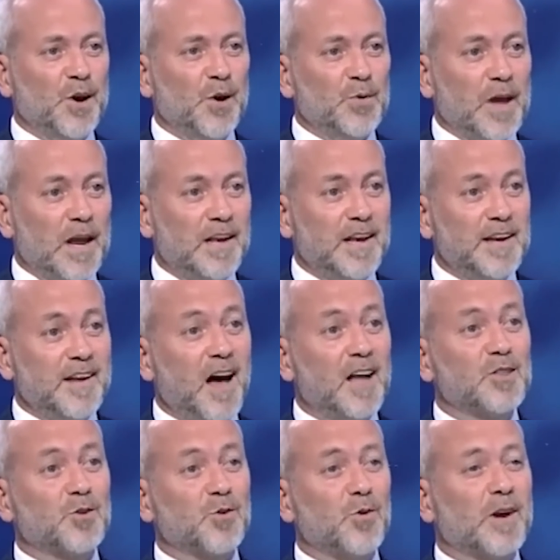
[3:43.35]
ويلي
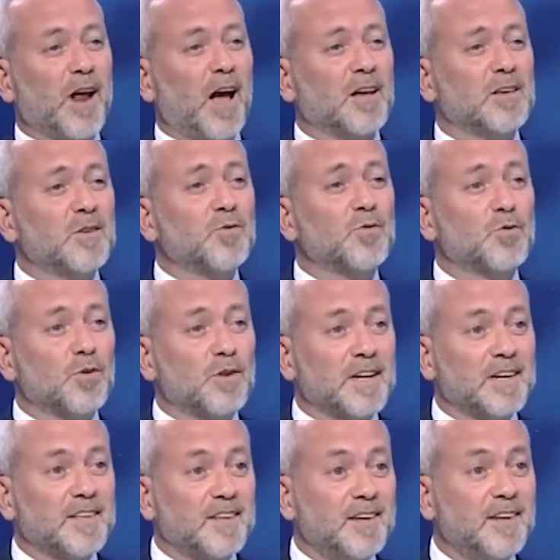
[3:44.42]
ناطره رح ينطر
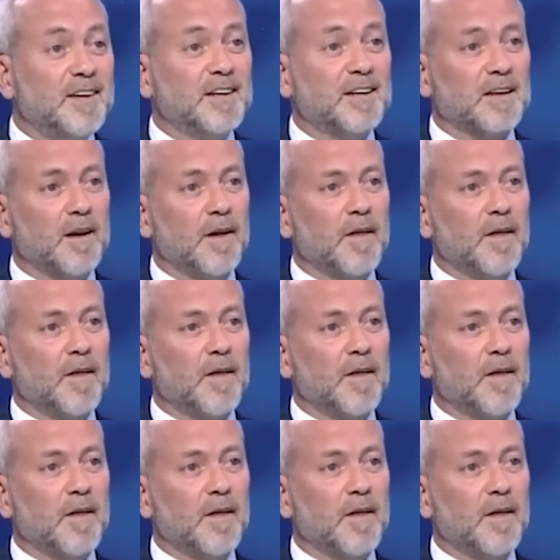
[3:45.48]
كثير